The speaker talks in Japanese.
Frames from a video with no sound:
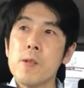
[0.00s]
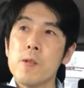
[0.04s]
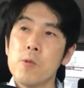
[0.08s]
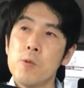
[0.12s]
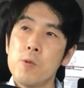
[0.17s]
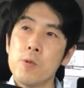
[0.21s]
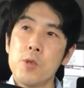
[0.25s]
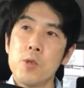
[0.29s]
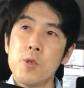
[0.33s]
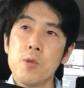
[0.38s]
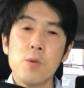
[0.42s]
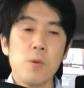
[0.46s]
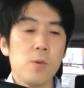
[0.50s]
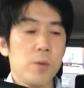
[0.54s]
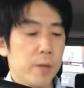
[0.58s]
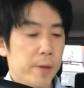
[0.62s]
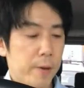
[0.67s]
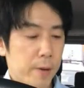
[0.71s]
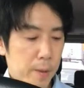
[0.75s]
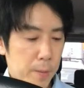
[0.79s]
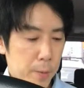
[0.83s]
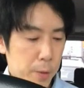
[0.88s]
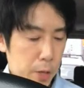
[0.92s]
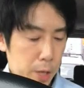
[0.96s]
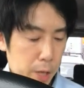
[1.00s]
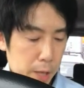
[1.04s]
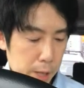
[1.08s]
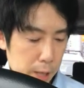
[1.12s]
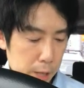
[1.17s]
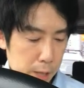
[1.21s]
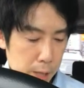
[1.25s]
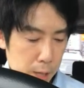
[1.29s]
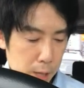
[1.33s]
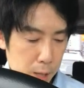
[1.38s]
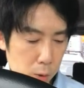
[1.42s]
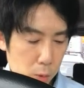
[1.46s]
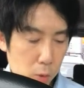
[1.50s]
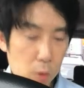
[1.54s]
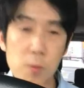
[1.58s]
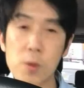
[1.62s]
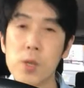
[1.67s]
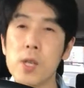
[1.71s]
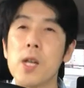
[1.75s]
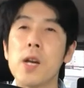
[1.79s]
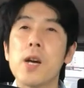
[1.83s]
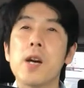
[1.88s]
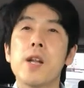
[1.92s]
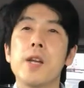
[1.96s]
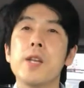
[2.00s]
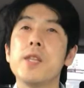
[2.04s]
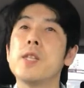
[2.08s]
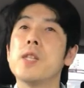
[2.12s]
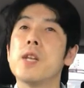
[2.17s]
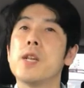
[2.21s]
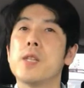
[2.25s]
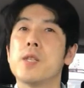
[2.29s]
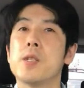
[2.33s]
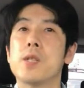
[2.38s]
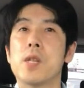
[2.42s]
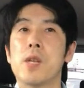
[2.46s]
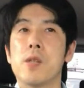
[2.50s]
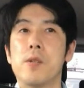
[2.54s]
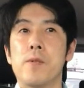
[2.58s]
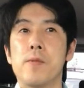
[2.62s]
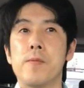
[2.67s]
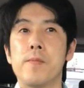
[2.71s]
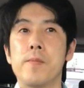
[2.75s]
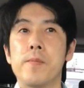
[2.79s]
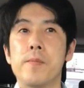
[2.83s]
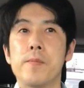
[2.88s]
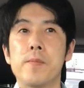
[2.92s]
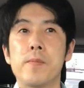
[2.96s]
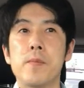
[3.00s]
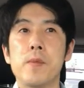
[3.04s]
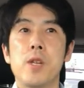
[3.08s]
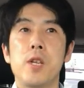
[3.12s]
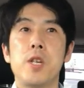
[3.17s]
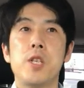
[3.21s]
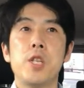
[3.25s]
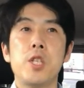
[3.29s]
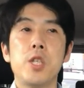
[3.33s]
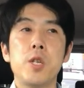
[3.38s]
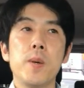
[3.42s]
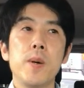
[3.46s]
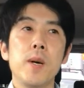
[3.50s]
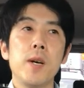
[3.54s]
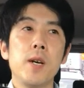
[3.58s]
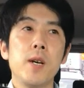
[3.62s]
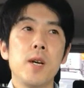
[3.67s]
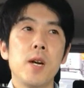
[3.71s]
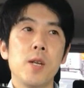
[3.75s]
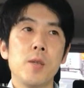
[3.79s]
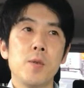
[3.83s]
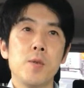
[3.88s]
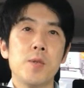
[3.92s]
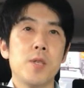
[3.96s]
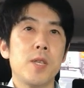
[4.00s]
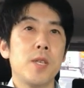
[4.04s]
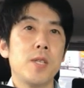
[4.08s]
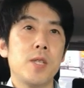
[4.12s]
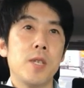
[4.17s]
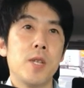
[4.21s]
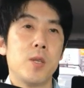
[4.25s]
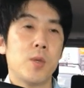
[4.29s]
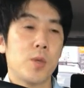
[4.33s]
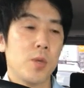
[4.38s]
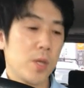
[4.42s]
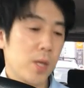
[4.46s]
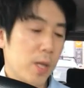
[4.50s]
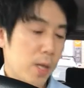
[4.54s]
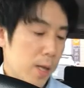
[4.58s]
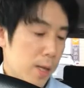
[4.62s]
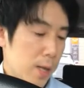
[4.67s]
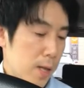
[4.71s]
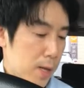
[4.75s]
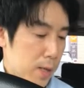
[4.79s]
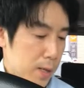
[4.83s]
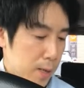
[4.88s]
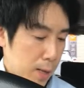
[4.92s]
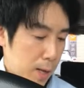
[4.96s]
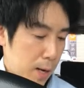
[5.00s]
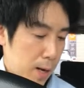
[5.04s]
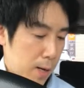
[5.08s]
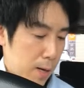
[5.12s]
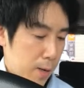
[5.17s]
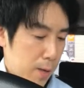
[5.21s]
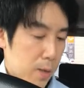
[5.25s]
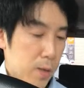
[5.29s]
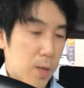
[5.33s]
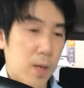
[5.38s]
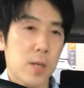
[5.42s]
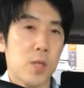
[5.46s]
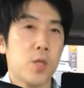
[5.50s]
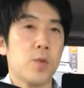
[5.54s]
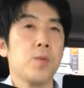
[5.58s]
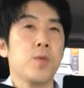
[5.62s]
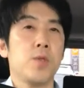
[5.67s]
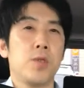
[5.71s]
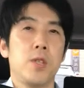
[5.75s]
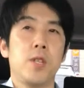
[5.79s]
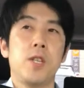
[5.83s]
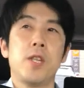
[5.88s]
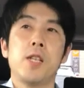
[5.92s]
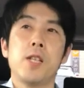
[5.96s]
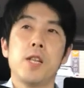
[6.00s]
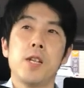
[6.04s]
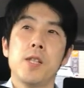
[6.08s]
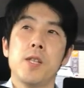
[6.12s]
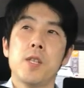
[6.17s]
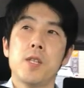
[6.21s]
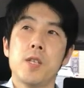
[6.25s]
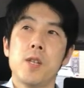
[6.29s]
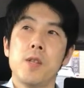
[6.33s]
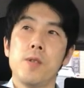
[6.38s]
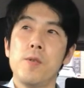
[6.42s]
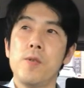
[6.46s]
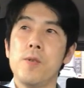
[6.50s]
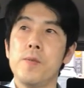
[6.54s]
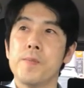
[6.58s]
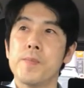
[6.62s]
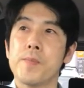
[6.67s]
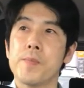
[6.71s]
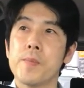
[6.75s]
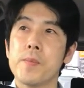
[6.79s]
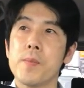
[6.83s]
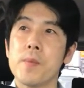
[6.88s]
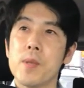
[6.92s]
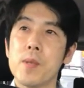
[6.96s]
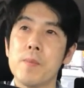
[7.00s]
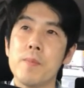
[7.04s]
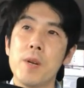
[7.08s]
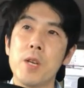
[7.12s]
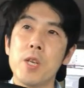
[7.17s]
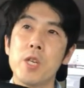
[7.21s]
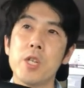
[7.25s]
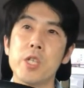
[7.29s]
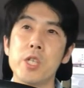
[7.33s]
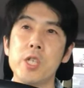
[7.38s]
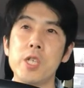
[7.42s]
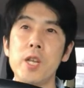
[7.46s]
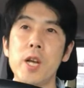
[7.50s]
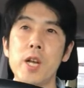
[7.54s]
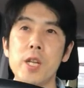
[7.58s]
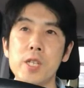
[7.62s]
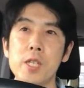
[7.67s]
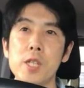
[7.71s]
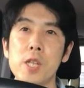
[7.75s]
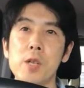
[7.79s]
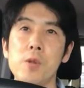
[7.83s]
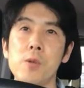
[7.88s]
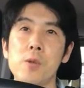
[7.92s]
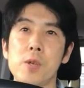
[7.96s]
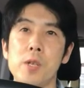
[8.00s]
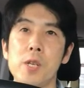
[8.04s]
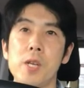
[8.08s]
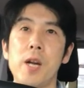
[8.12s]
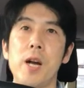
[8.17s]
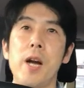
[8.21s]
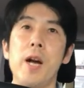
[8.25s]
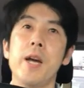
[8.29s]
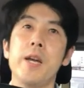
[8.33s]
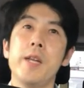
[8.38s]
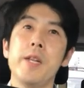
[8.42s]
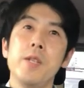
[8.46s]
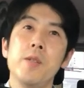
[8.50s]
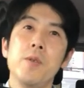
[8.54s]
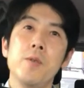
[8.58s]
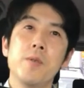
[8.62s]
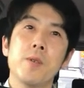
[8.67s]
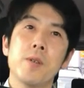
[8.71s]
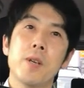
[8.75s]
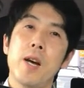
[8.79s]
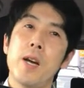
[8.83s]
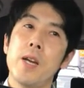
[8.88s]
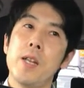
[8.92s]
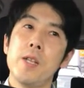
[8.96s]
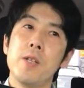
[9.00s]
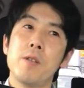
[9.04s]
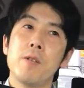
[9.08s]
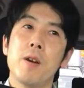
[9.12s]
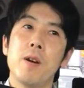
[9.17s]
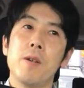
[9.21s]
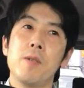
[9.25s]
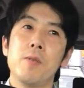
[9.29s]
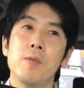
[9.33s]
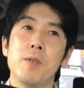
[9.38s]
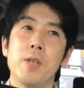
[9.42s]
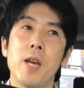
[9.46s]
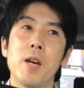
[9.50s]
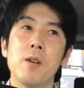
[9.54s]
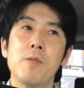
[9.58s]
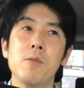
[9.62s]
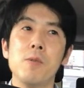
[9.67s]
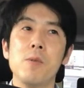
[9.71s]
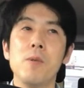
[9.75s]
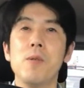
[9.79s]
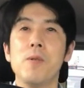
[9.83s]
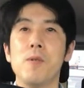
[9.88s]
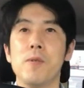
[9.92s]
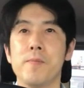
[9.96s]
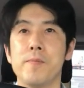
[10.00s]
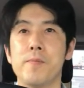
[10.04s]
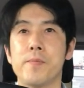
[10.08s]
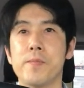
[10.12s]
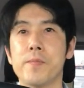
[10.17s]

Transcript: 途中混んでるかもしれないなと思いながら行ったんですけど、行き地はあの全然空いててですね、スムーズに来たんですけど、まあ、行き地に走ってる時に帰りの、帰りというかあの逆の方、